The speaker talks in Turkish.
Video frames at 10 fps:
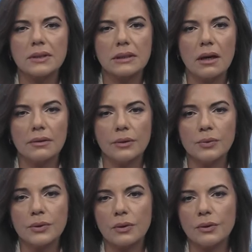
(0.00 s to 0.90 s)
Star
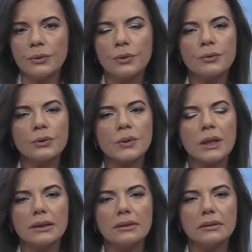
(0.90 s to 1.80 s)
News, koronavirüs
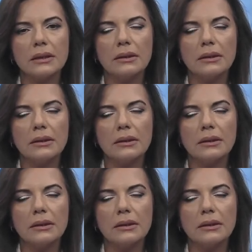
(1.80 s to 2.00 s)
hakkında